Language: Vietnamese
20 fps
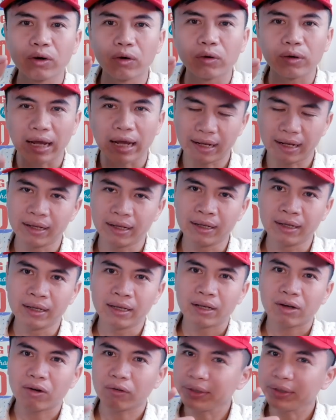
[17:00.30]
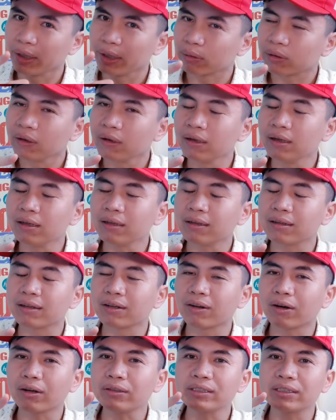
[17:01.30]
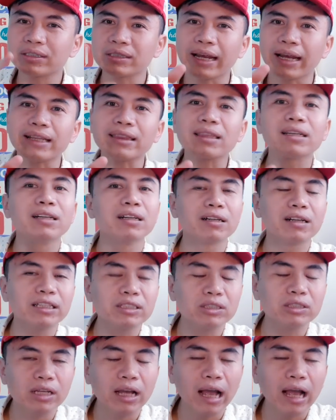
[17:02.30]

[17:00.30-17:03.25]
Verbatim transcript: này có nhiều thứ nó sẽ từ cái